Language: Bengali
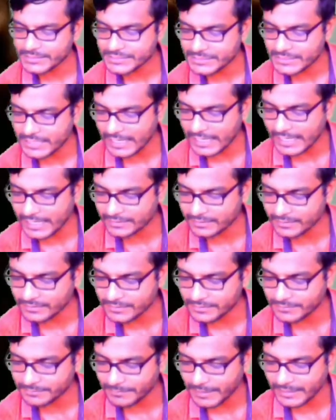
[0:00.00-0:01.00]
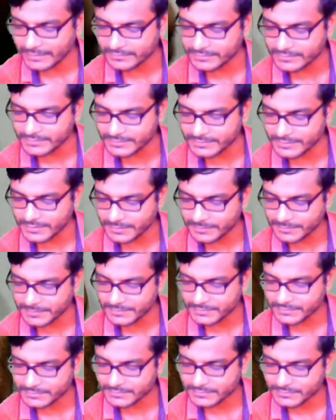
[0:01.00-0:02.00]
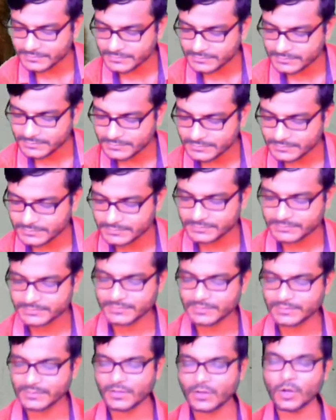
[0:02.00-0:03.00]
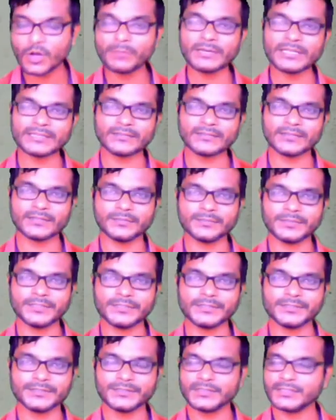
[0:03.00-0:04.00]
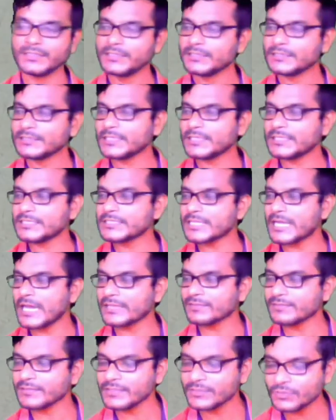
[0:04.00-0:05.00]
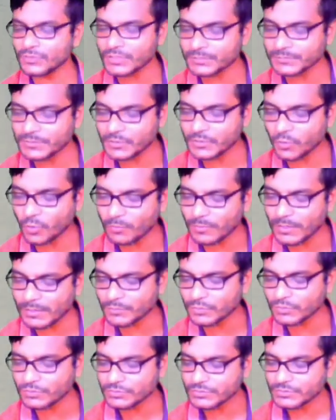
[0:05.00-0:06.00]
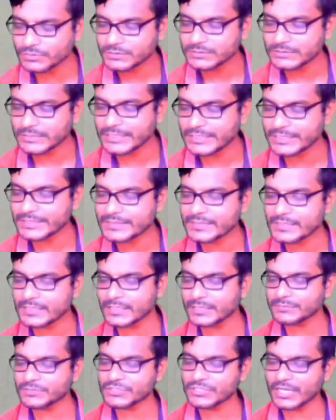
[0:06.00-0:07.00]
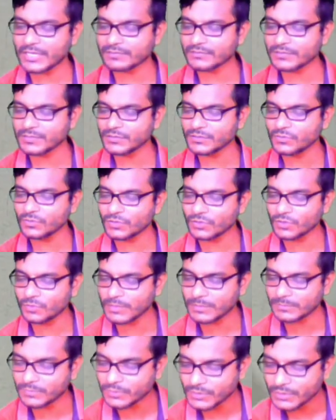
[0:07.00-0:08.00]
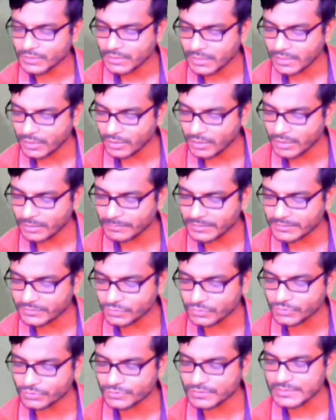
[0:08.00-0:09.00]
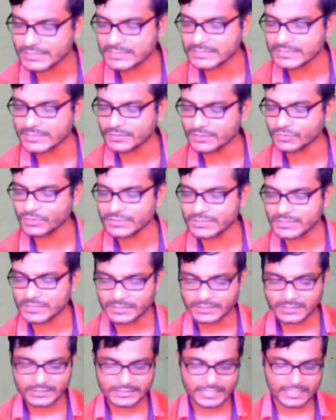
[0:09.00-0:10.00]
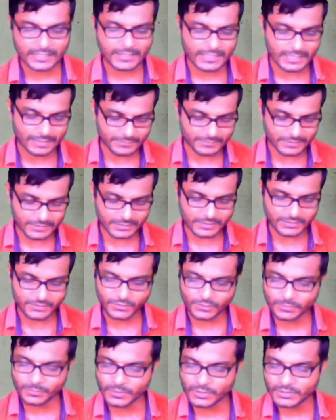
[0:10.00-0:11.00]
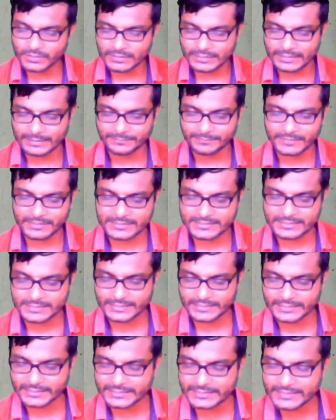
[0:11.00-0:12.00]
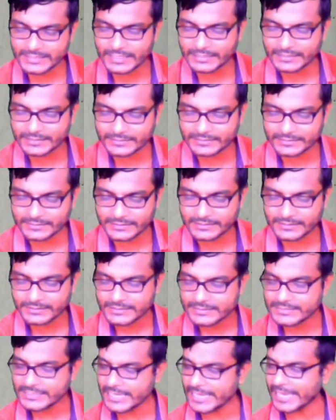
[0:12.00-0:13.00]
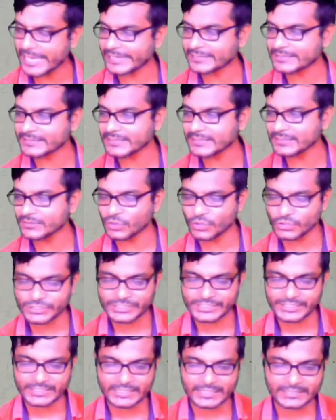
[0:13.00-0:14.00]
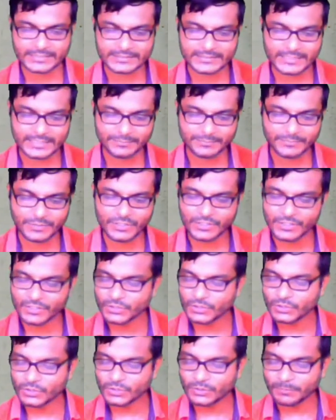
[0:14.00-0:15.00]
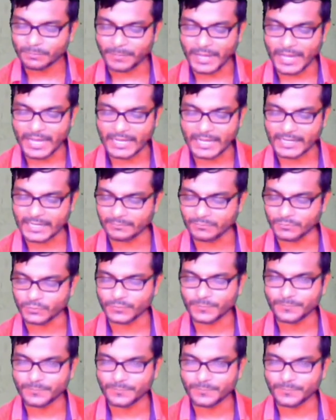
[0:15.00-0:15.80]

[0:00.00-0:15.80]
সাত বাদ দিতে হবে কমাতে হবে তাহলে সাত কি করে আমি কমাবো তেইশ থেকে আমি সাত কি করে কমাবো কারণ আমার তো তিনটে রয়েছে তাহলে আমি কি করব আমরা জেনে গেছি আগের দিন যে একটা দশের কার্ডকে আমি ভাঙাবো